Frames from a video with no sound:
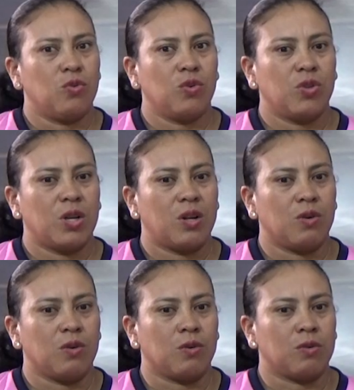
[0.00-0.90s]
uno de
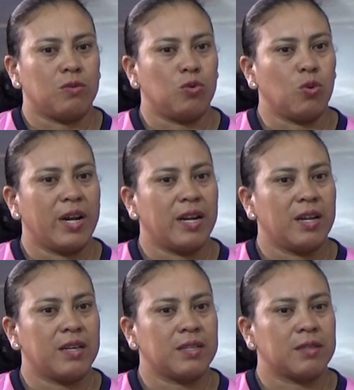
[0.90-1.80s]
los
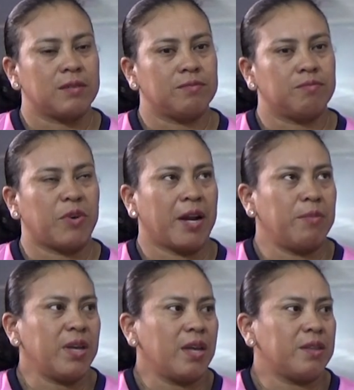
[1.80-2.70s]
lugares para
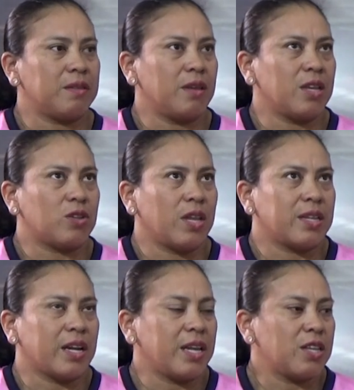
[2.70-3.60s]
mí
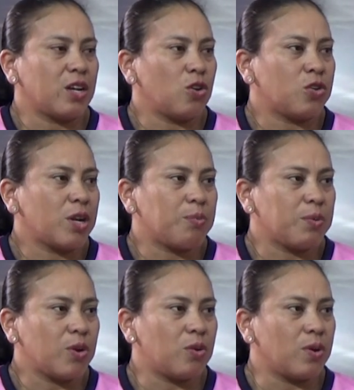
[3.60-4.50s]
estaría entre los tres
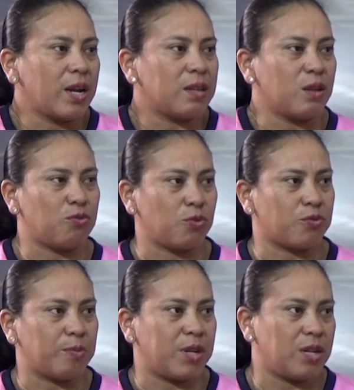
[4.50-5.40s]
primeros lugares del fútbol
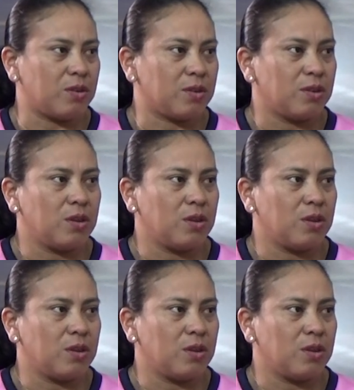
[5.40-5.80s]
femenino,